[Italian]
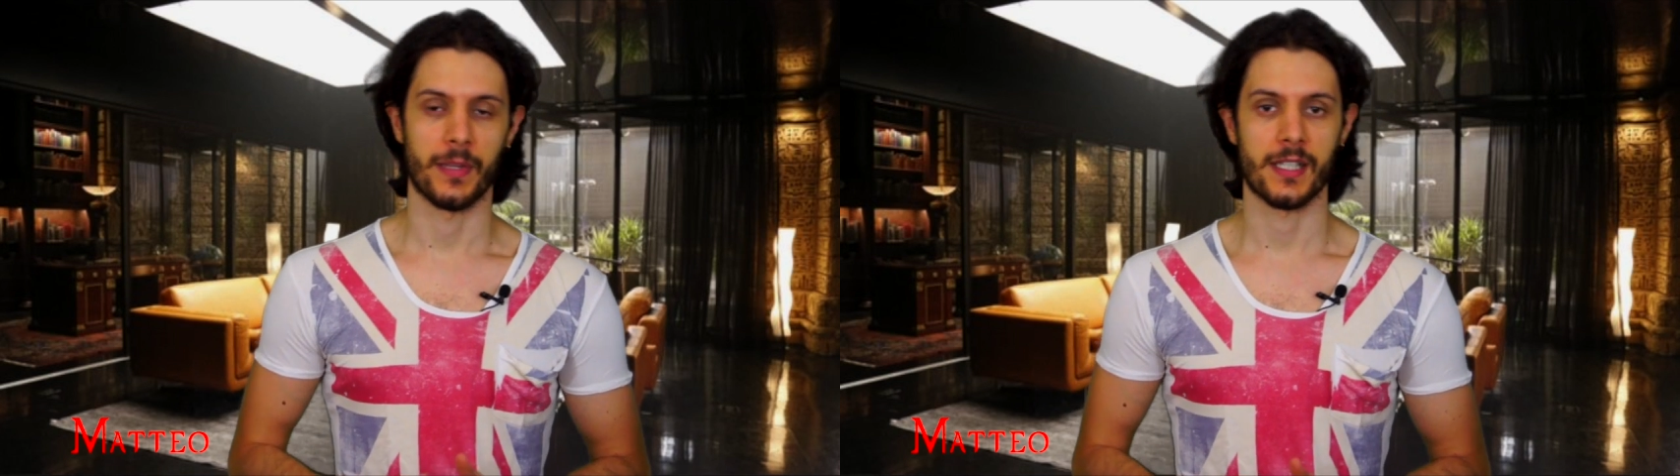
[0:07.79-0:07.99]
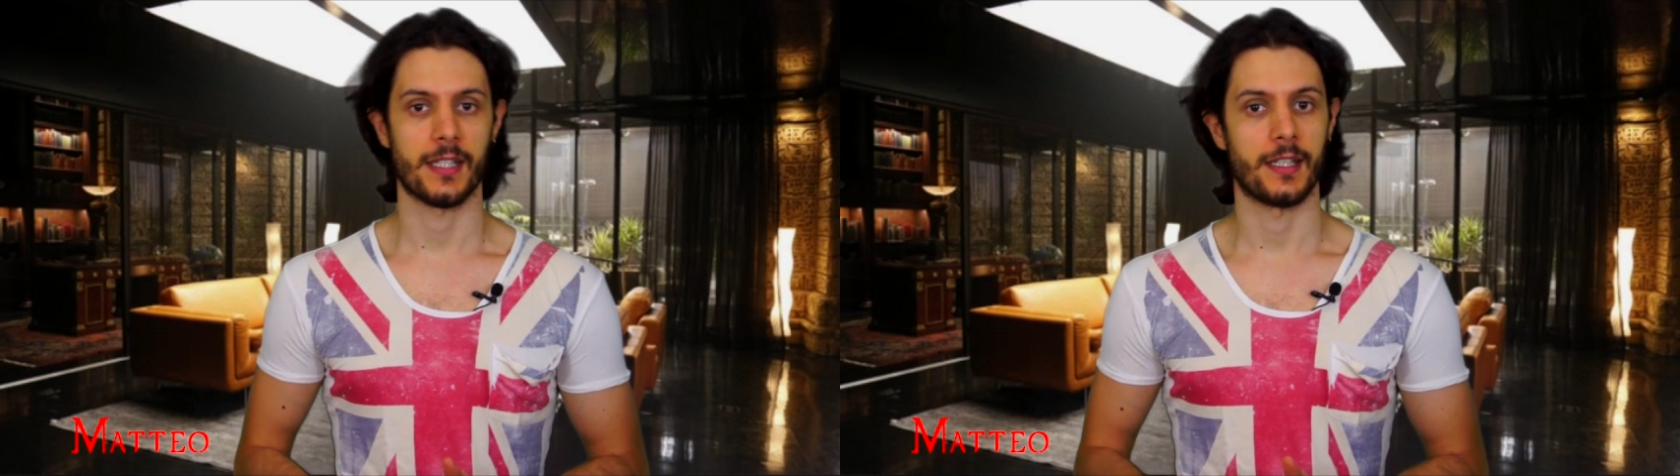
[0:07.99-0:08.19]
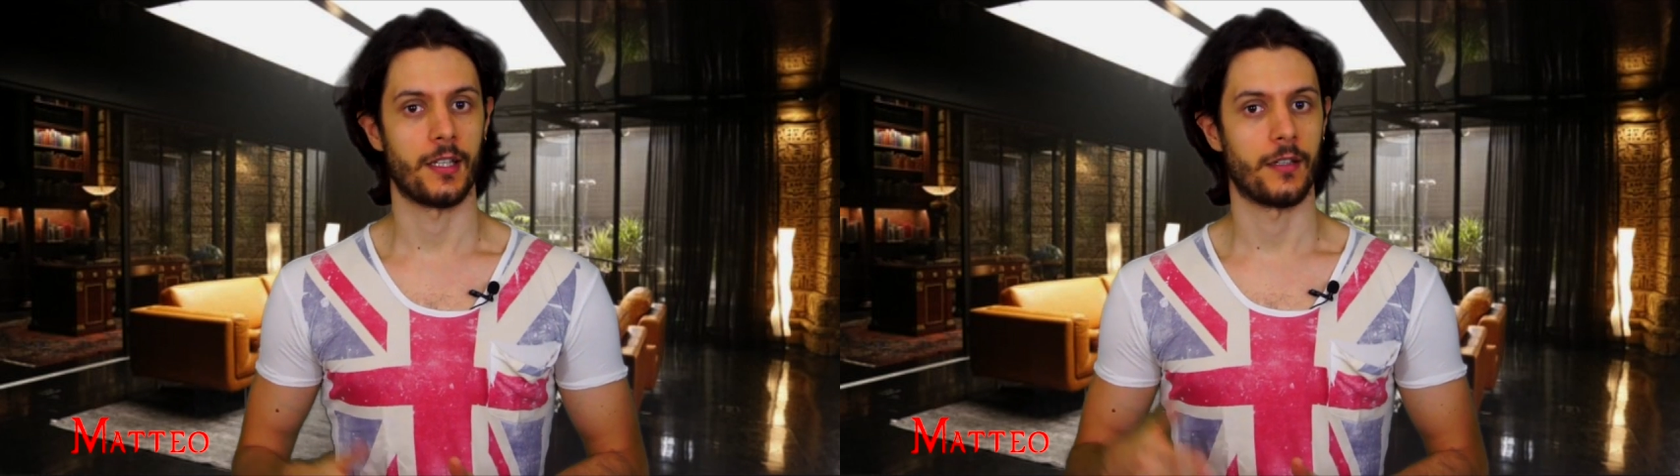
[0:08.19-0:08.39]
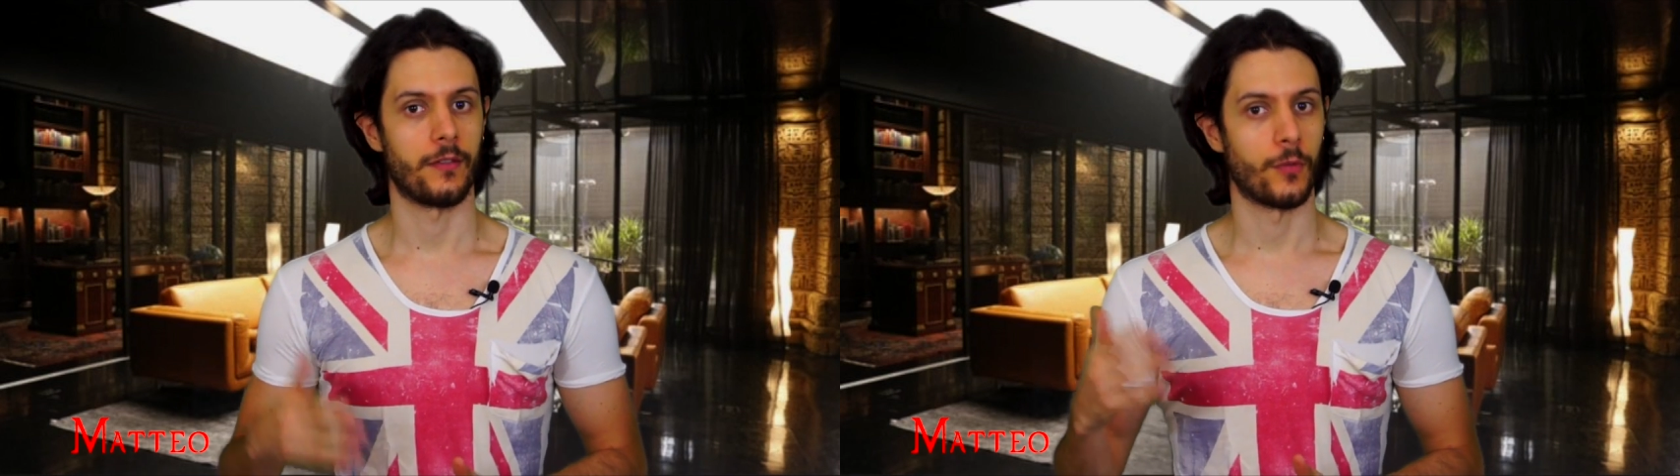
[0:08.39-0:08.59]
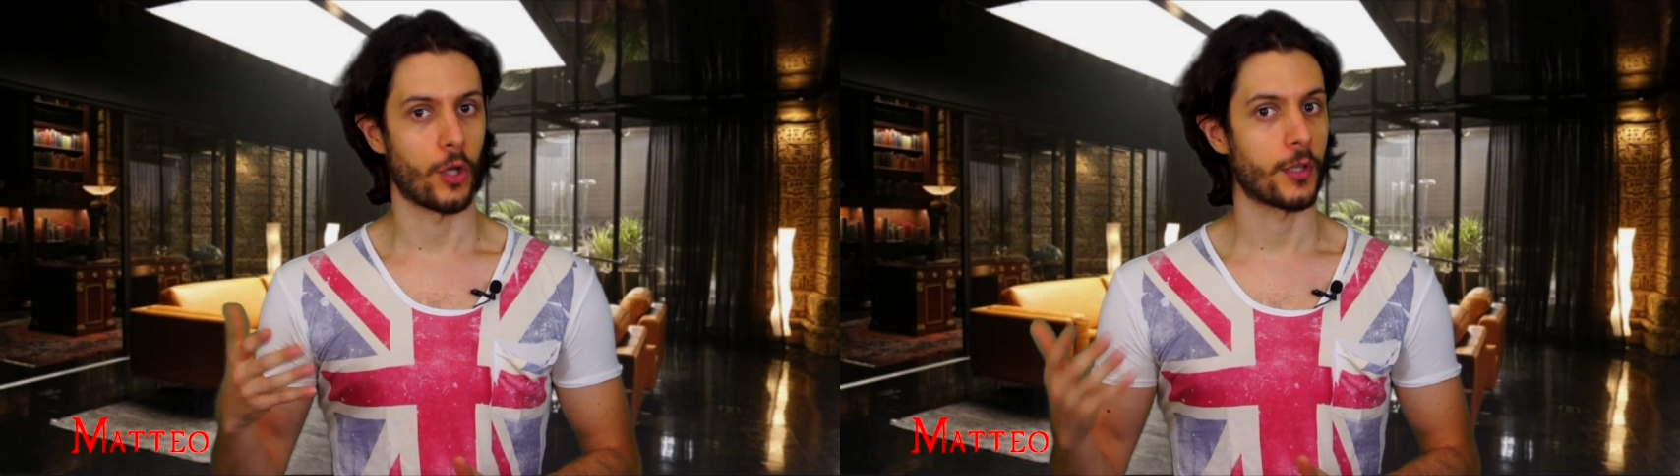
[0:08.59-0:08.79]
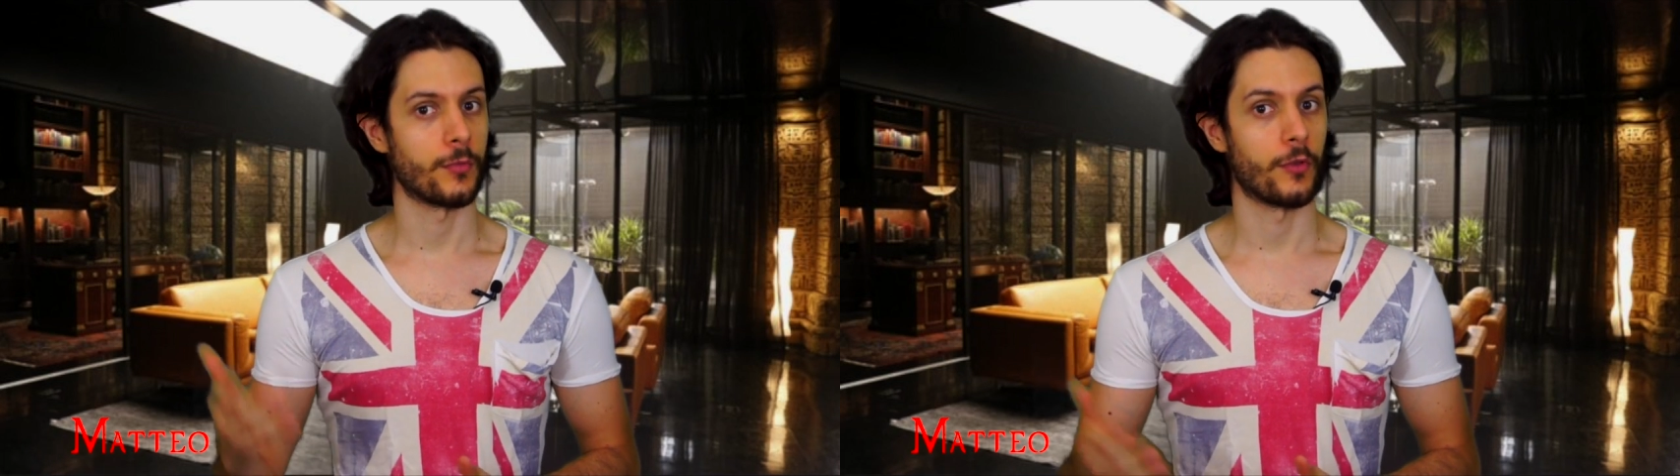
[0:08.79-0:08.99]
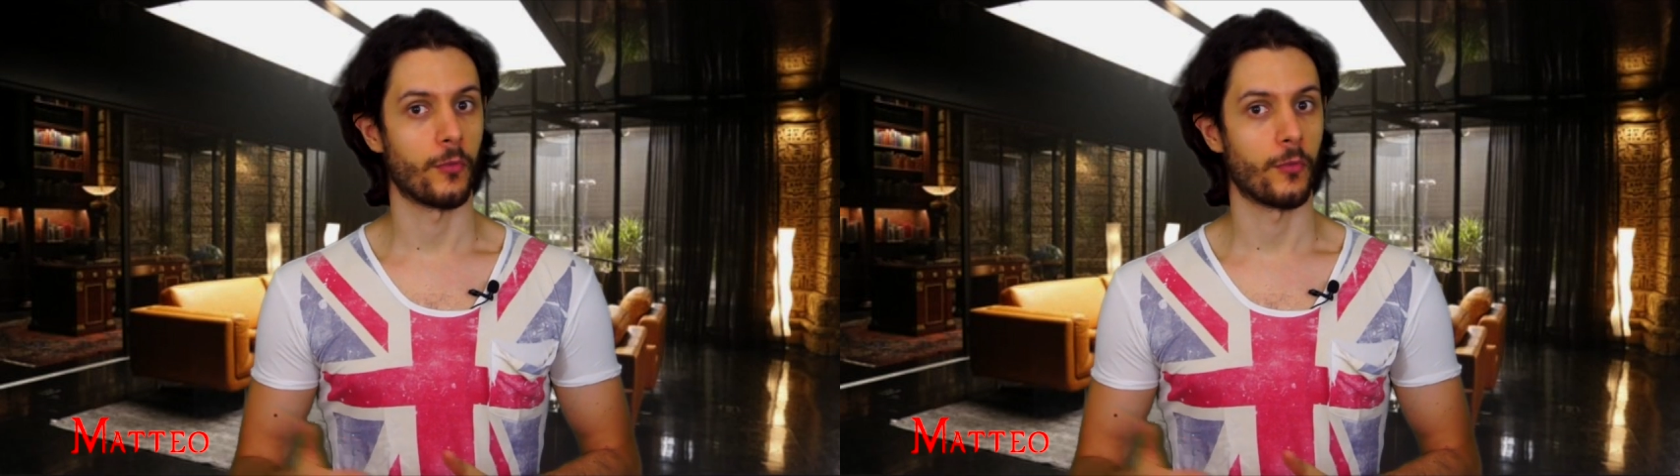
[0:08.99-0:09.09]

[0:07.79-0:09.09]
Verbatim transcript: presa da un omonimo